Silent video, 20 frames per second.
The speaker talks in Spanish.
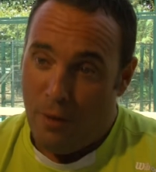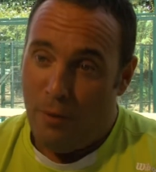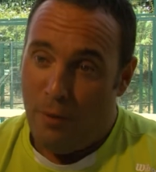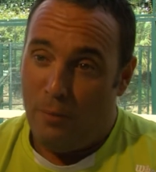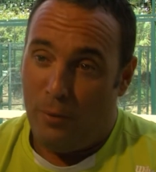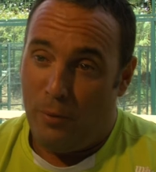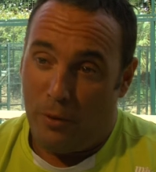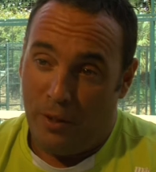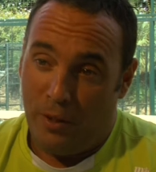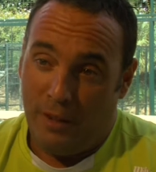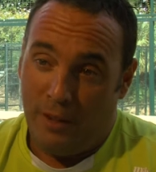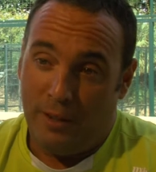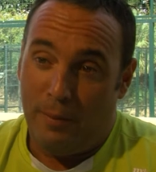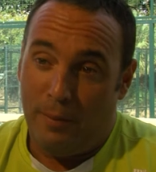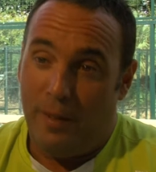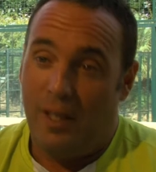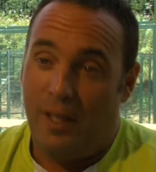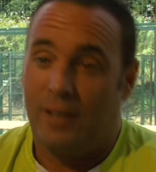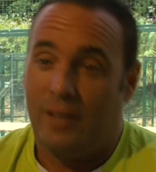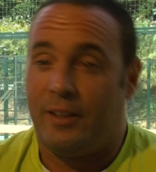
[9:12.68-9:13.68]
por el
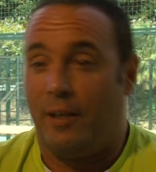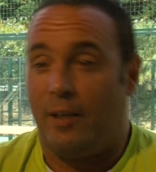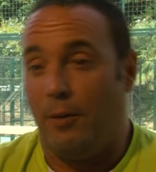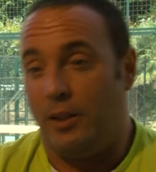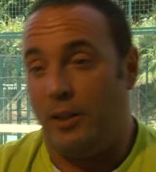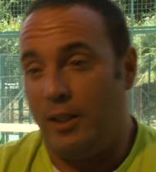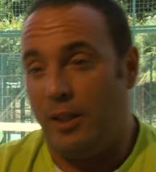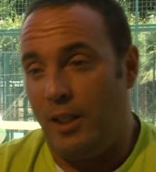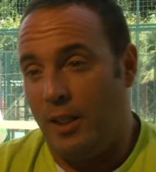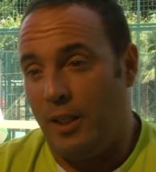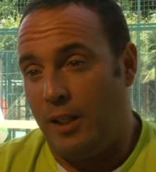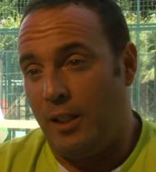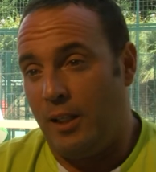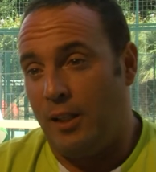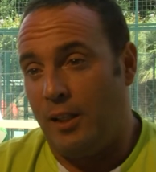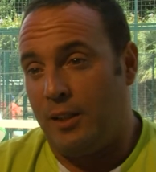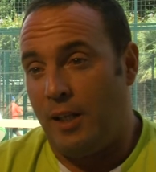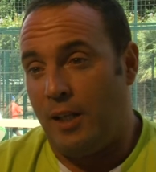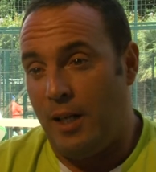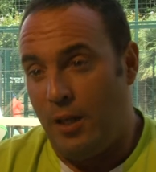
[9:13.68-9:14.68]
tema de las
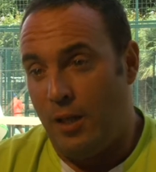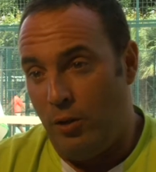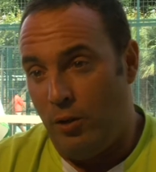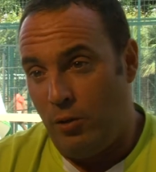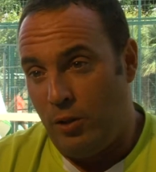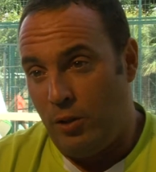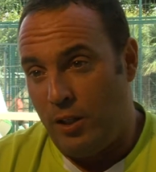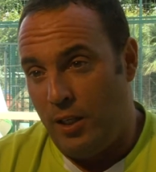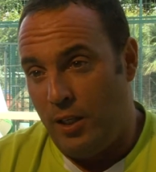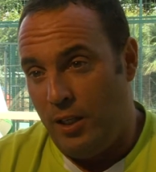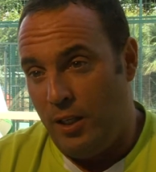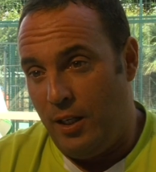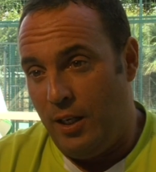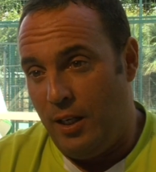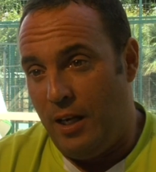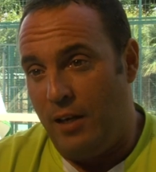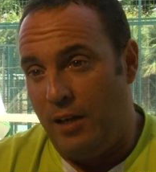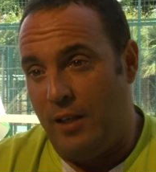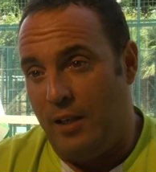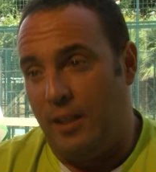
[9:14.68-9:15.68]
travesías a nado, que
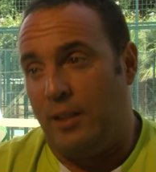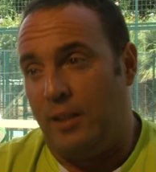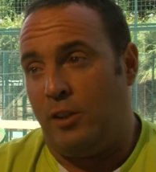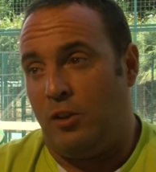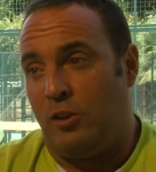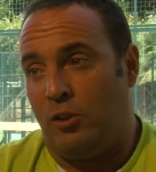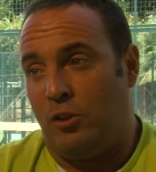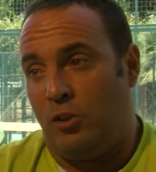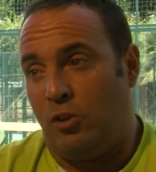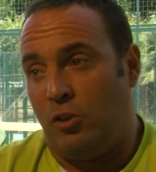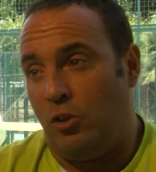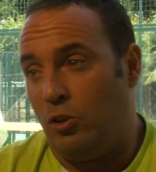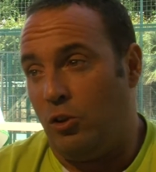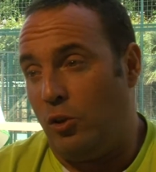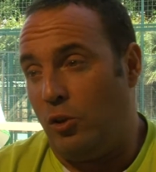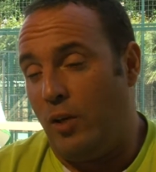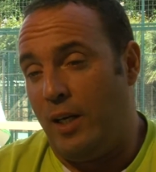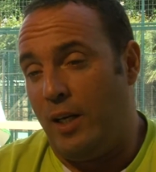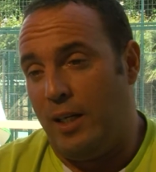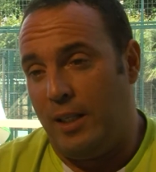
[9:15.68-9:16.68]
ahora son
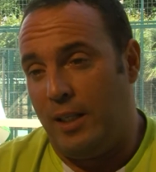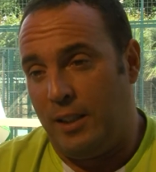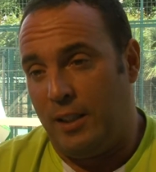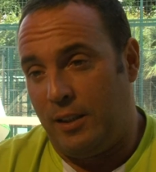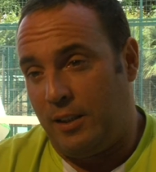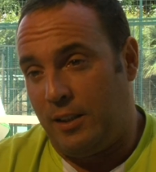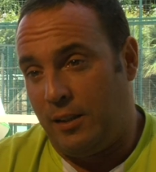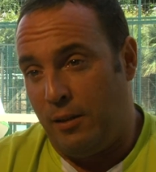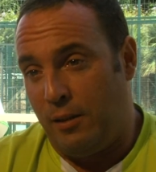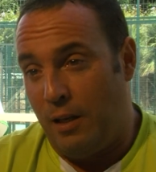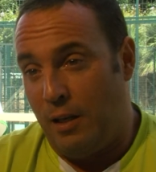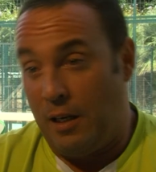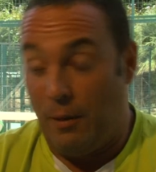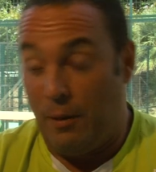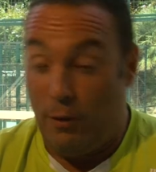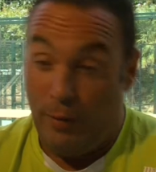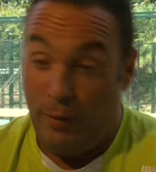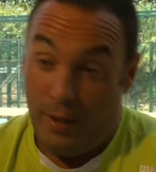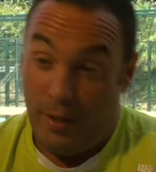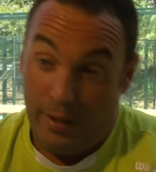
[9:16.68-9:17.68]
todas las...
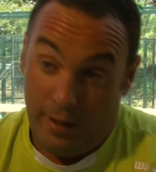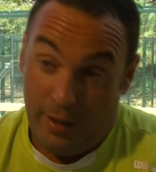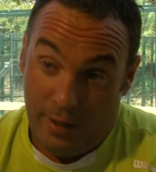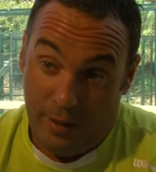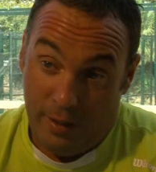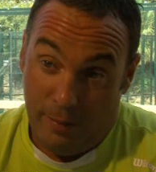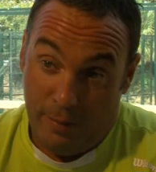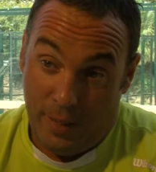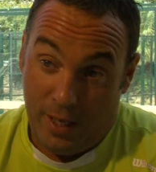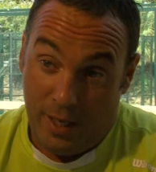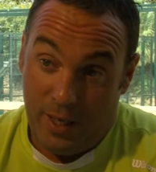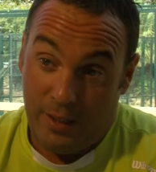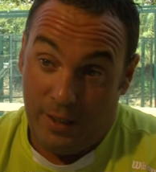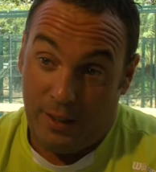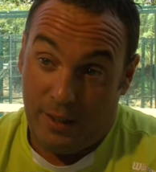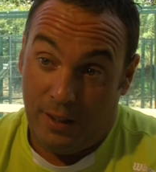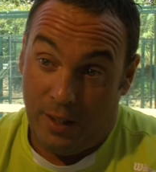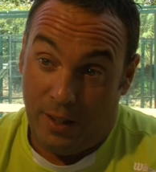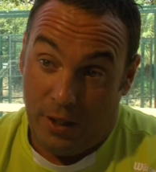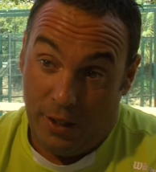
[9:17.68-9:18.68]
Acabo de venir de
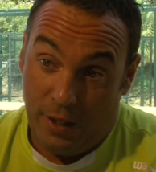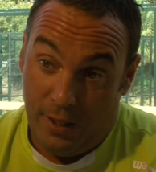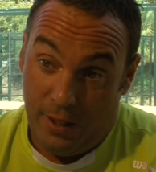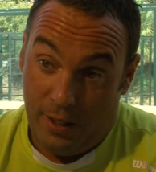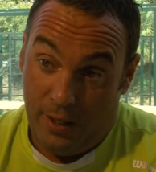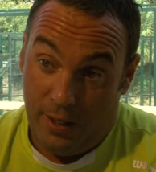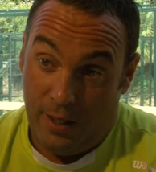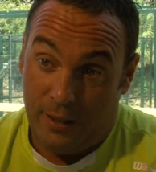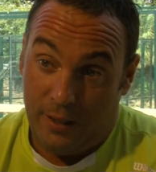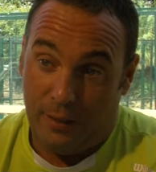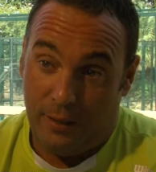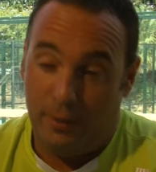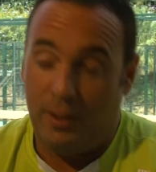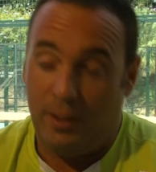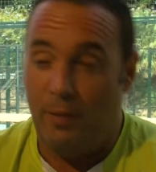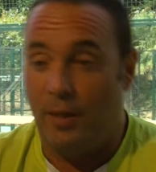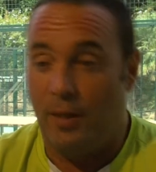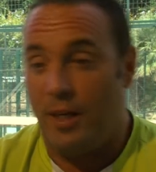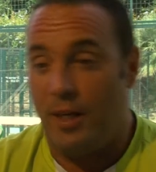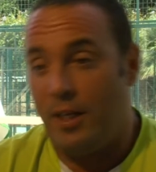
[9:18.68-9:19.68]
Manhattan, de hacer la travesía
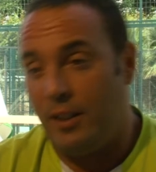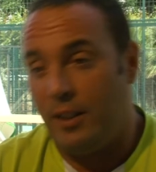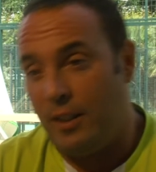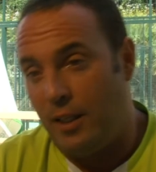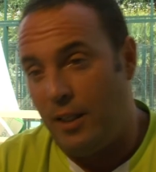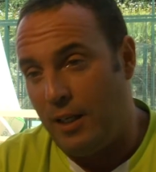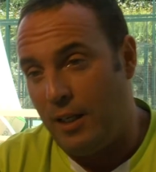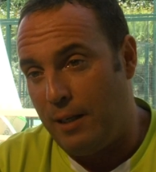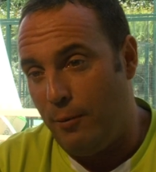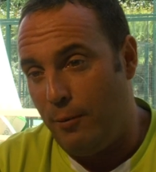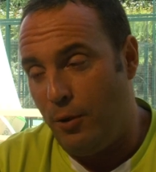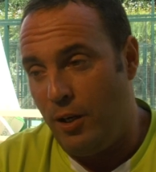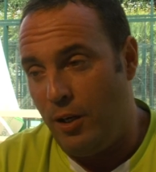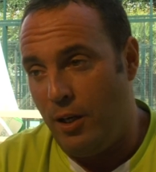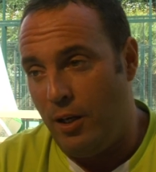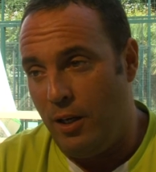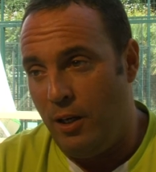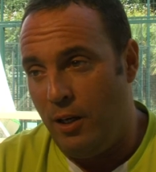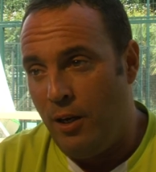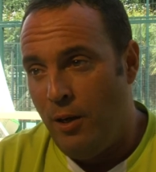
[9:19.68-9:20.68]
de Manhattan, acabo
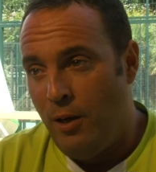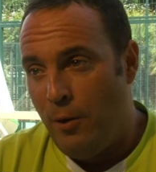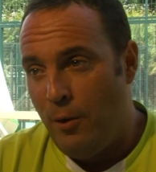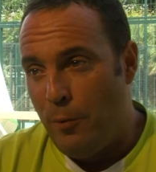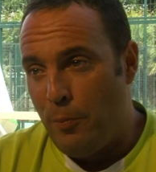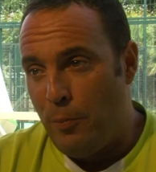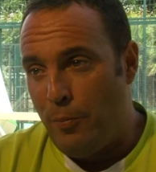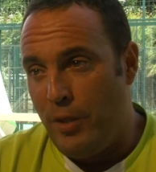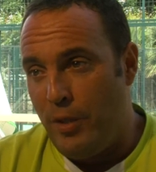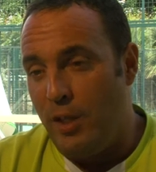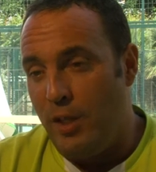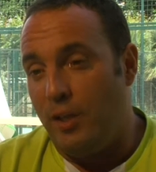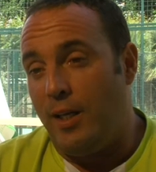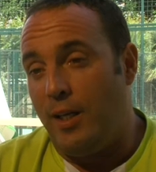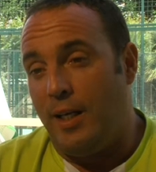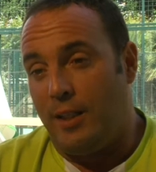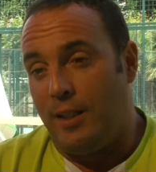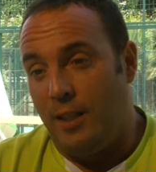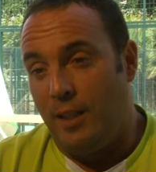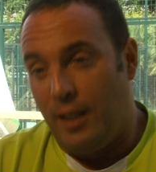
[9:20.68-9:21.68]
de, venir de
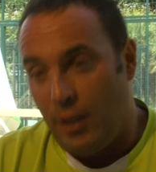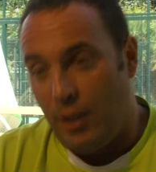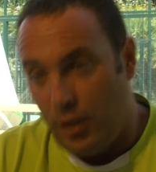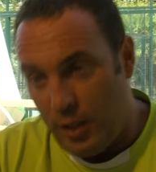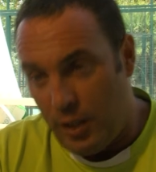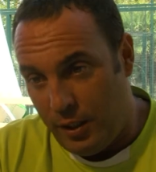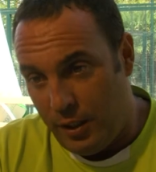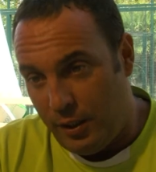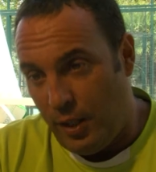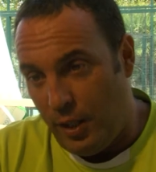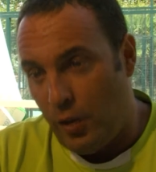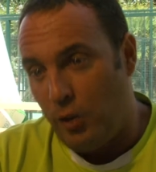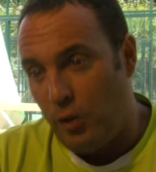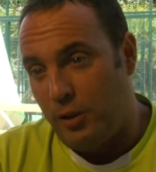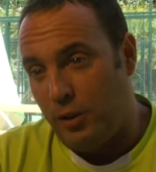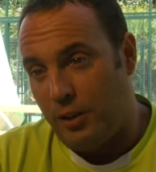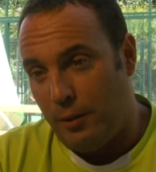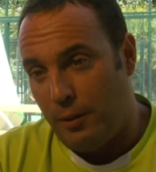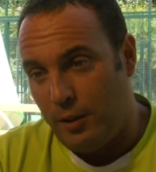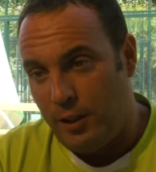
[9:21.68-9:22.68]
las Islas Cíes, de hacer
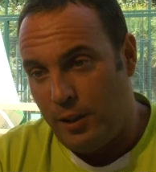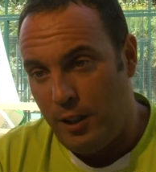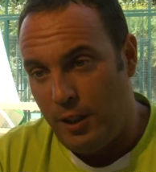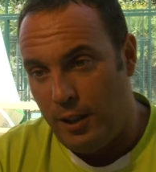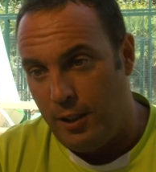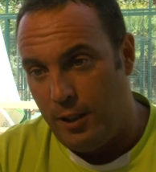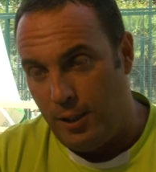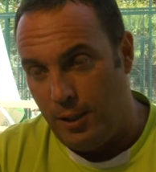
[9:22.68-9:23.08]
otra travesía.